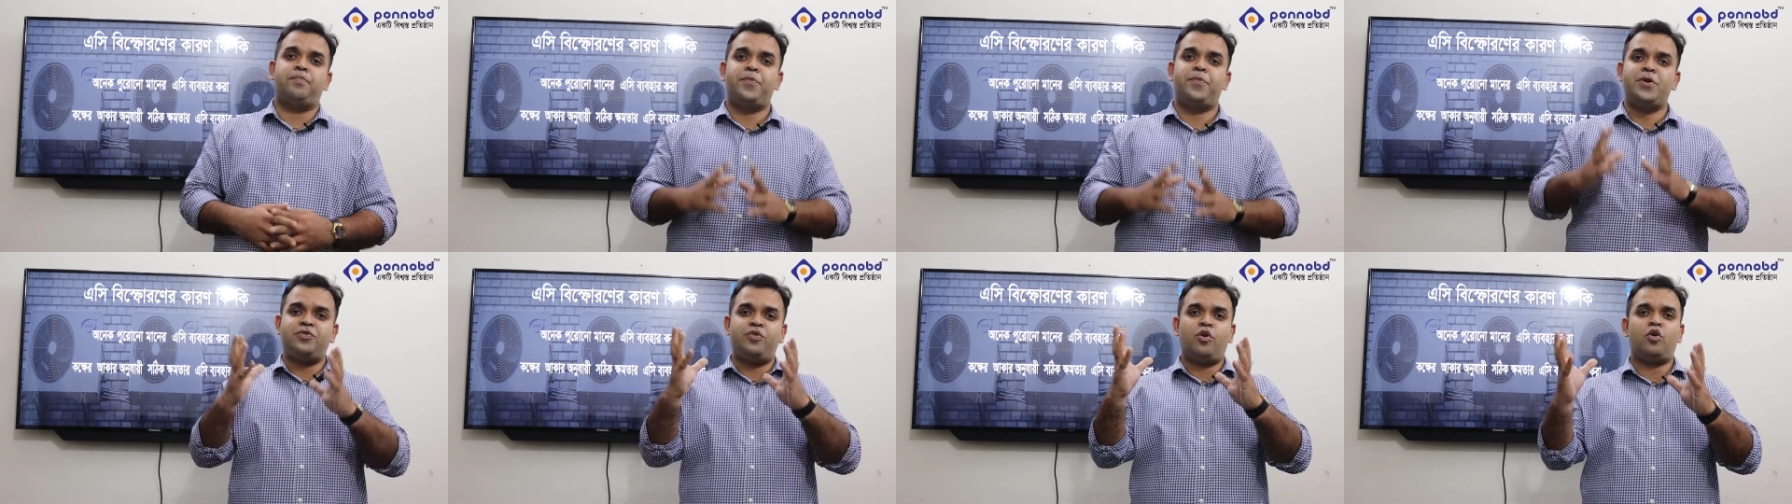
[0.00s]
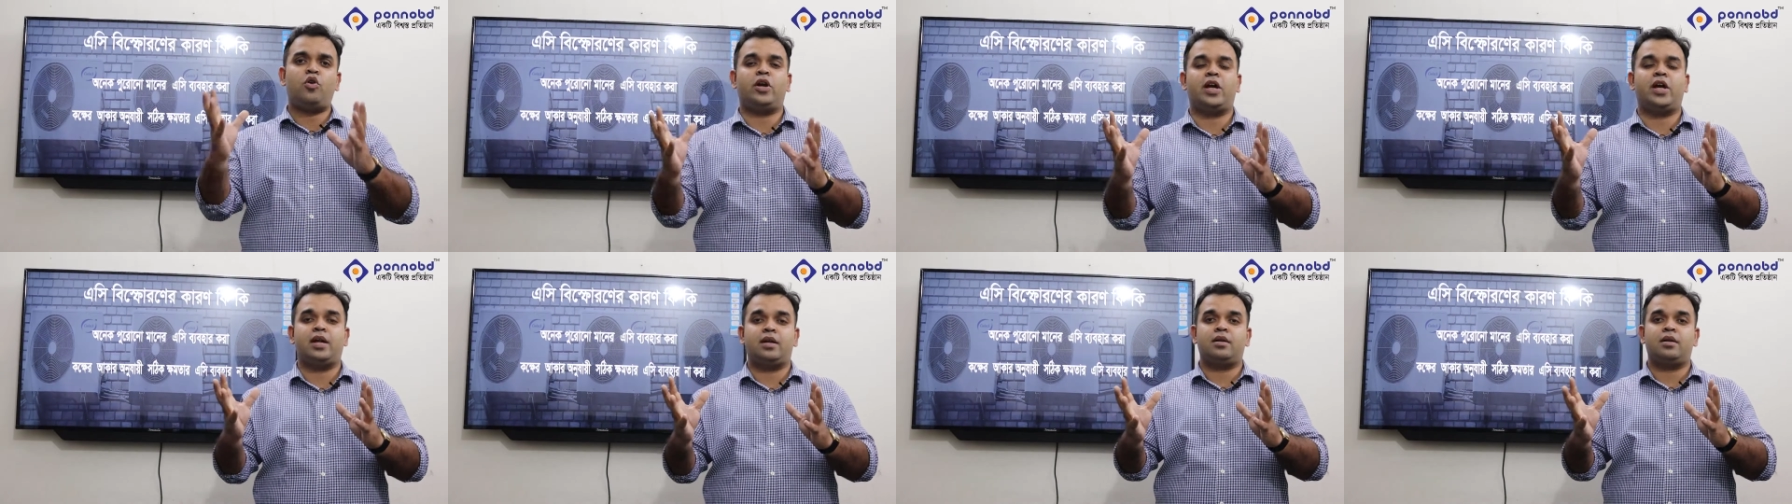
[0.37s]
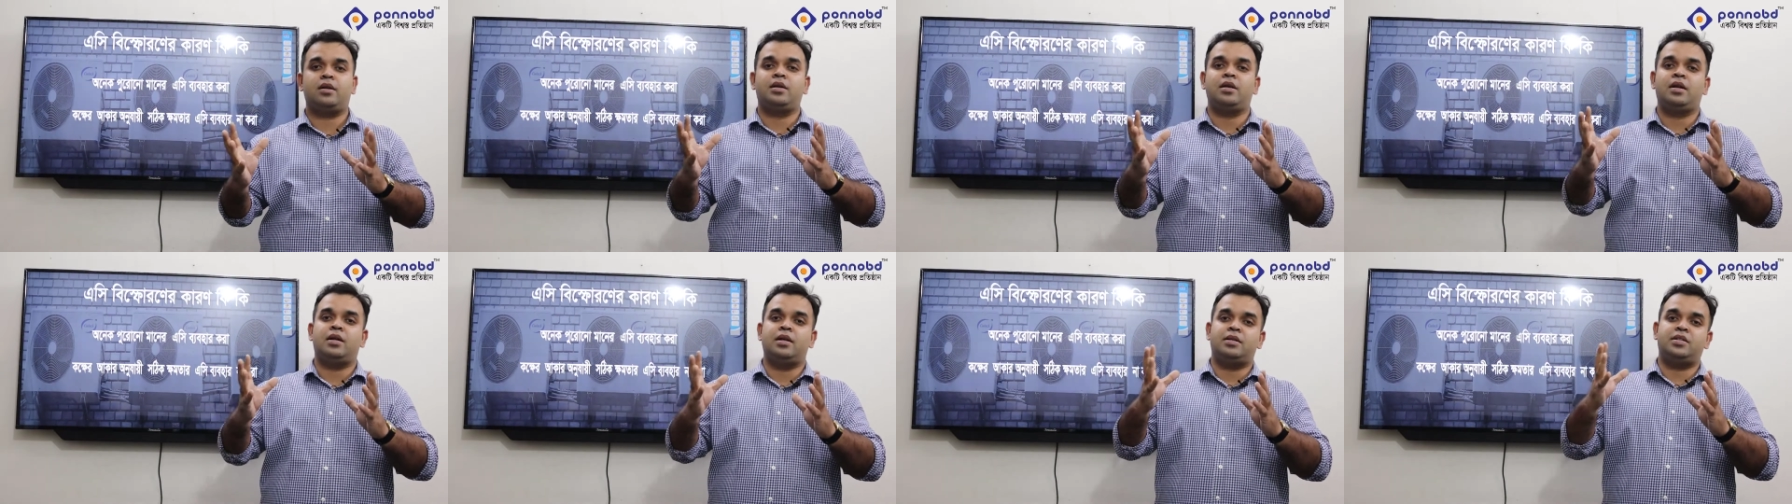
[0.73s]
বিস্ফোরণের
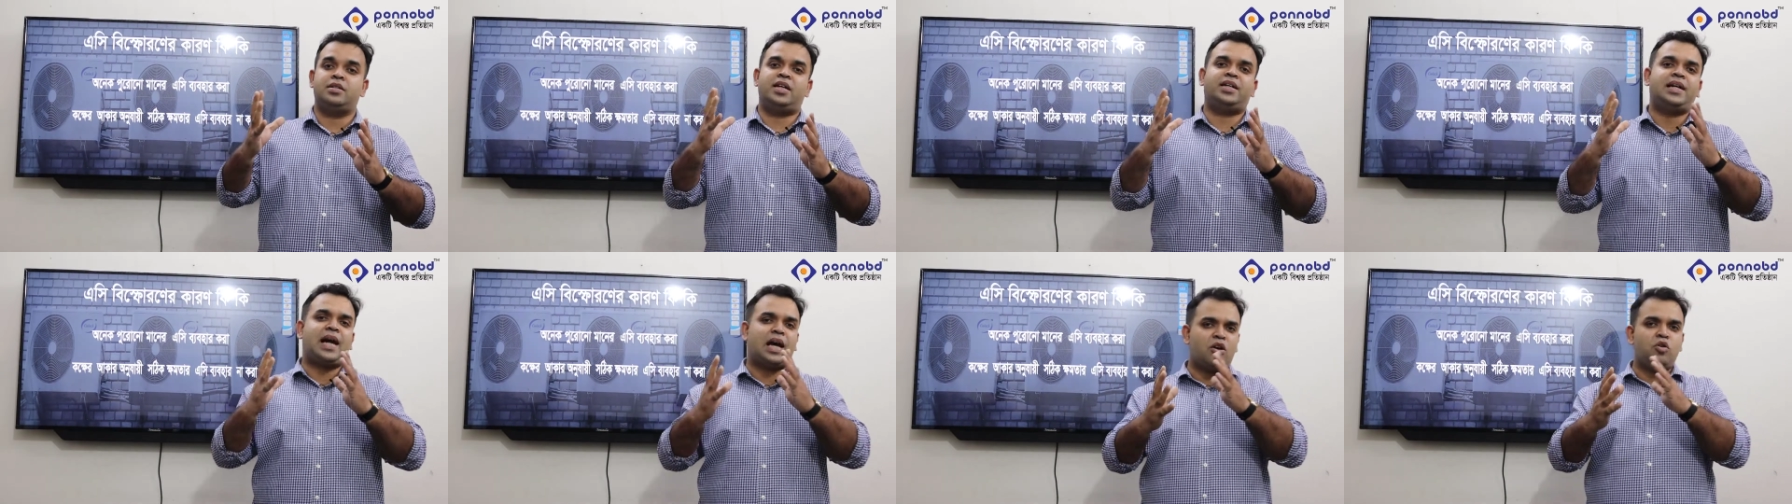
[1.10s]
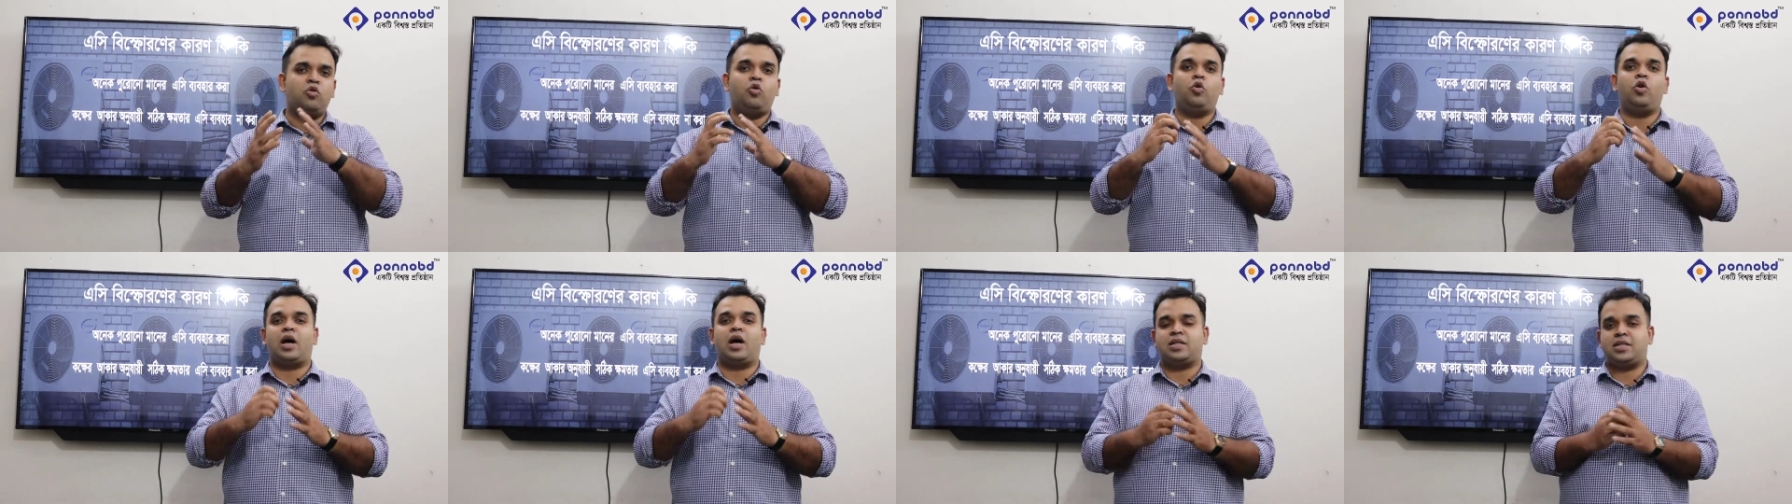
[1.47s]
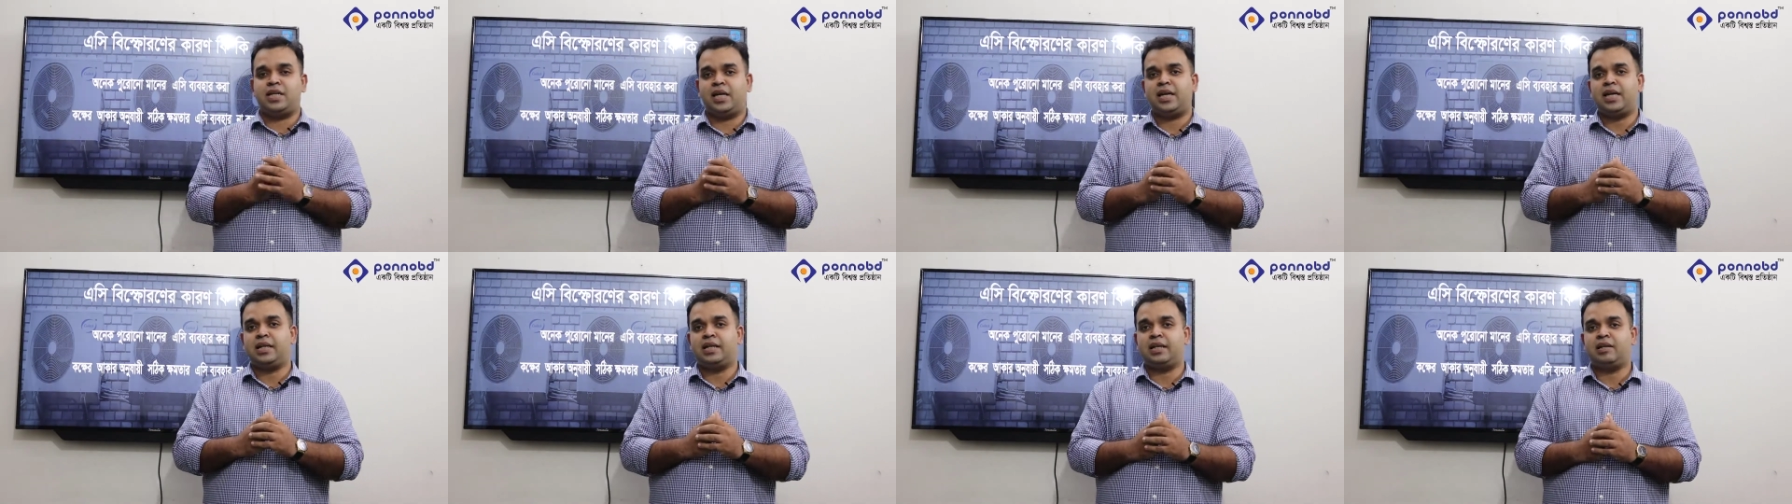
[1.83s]
যে কারণগুলো
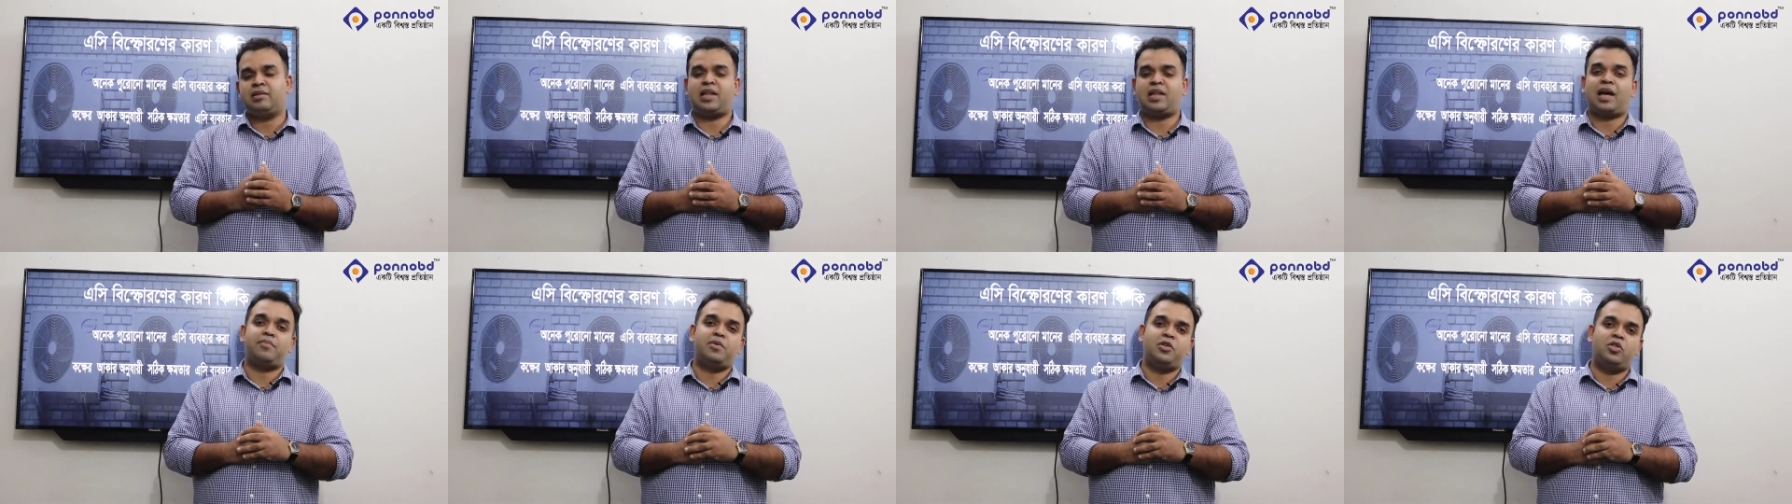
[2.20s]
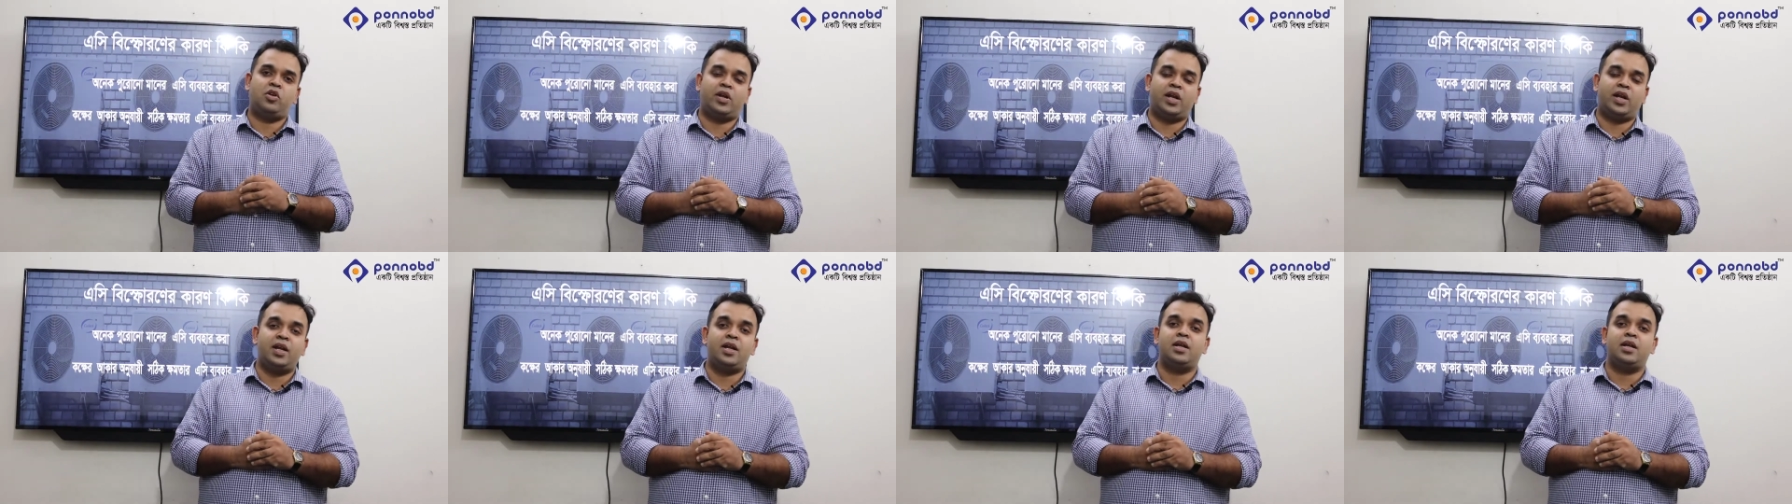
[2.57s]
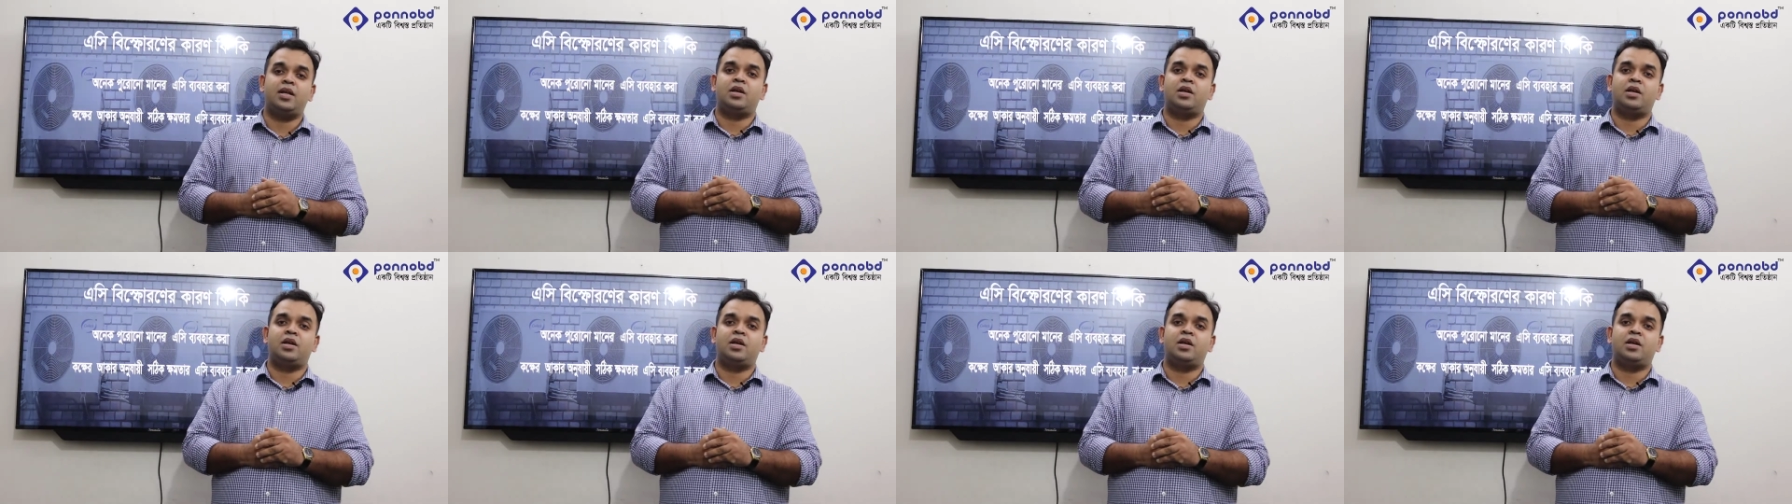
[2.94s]
আছে তার ভিতরে